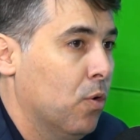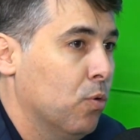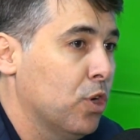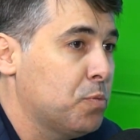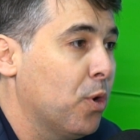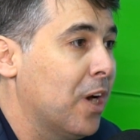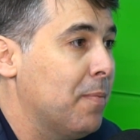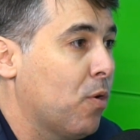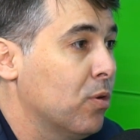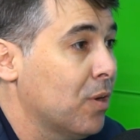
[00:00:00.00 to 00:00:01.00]
O nosso
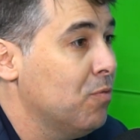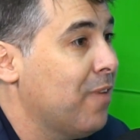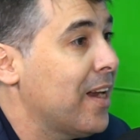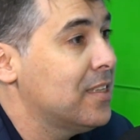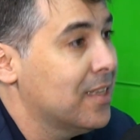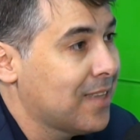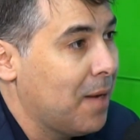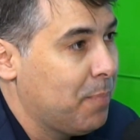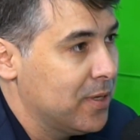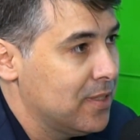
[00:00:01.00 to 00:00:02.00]
programa conta com várias
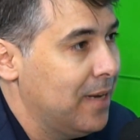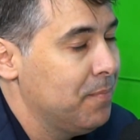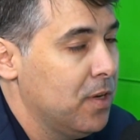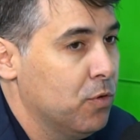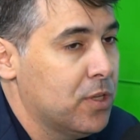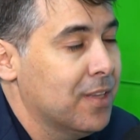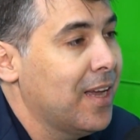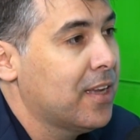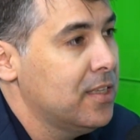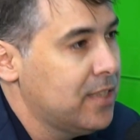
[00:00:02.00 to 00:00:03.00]
etapas, né? Eu vou
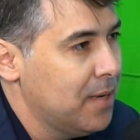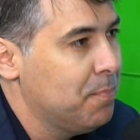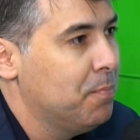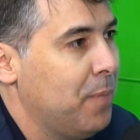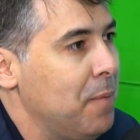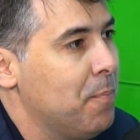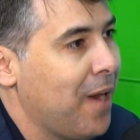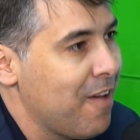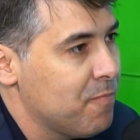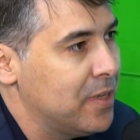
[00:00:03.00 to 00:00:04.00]
tentar aqui ser bem
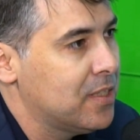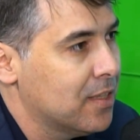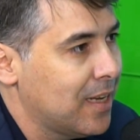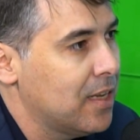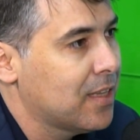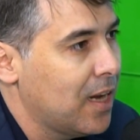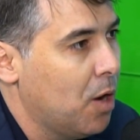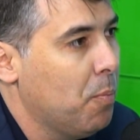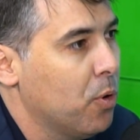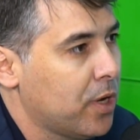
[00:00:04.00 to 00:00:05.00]
breve, mas tentar
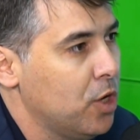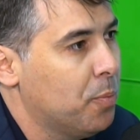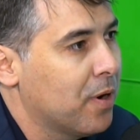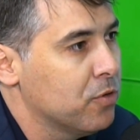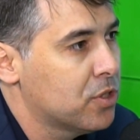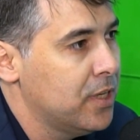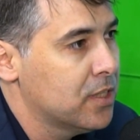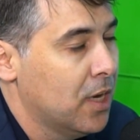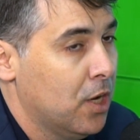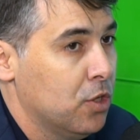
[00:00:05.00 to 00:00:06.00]
detalhar um pouquinho para
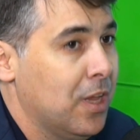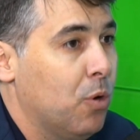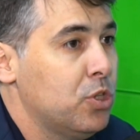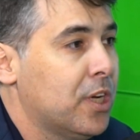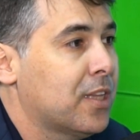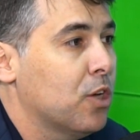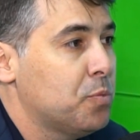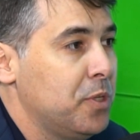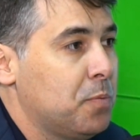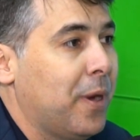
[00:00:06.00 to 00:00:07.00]
vocês da onde que estão tá os
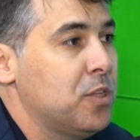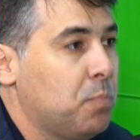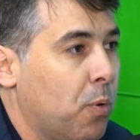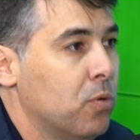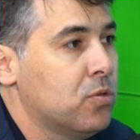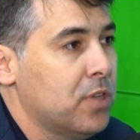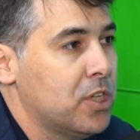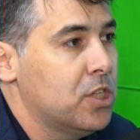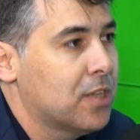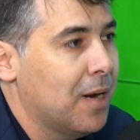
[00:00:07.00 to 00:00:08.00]
principais pontos que a
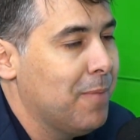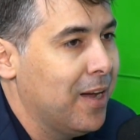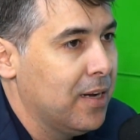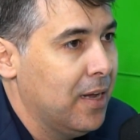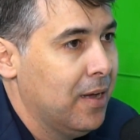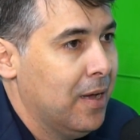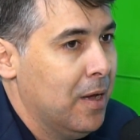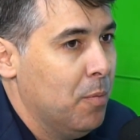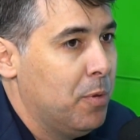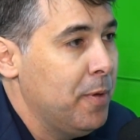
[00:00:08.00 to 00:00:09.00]
gente trabalha, né?
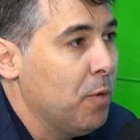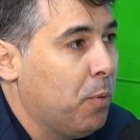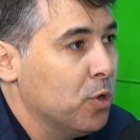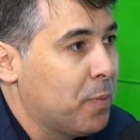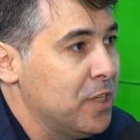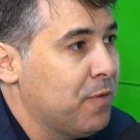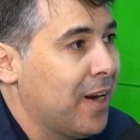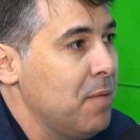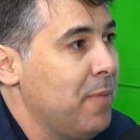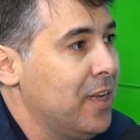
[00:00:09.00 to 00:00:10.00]
Primeiro ponto, para a gente
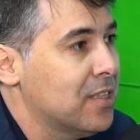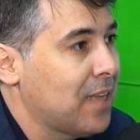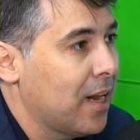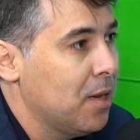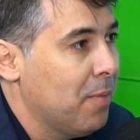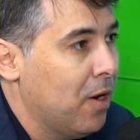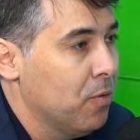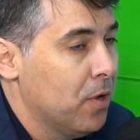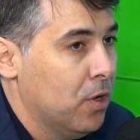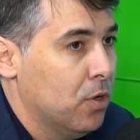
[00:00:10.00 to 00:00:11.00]
falar em bem-estar
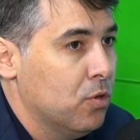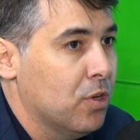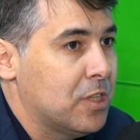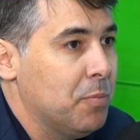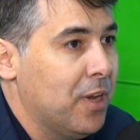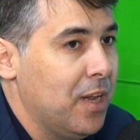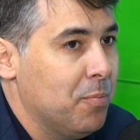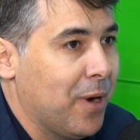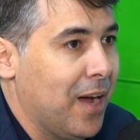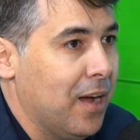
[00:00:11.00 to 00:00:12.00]
animal, nós temos que
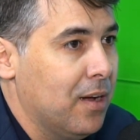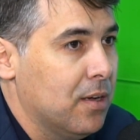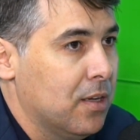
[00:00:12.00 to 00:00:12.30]
lembrar